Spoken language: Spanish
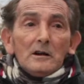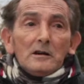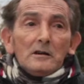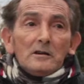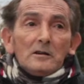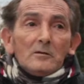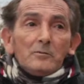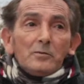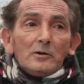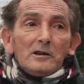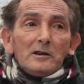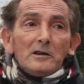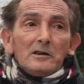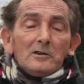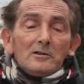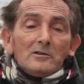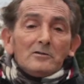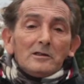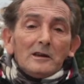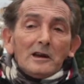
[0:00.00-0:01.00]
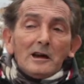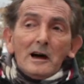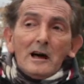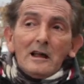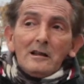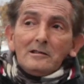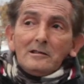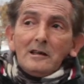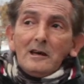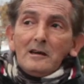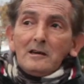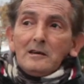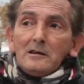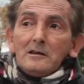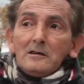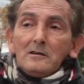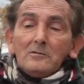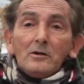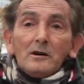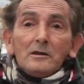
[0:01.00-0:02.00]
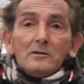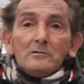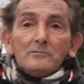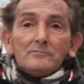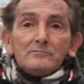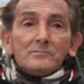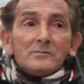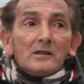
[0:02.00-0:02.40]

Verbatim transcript: Y después le dieron de alta y bueno,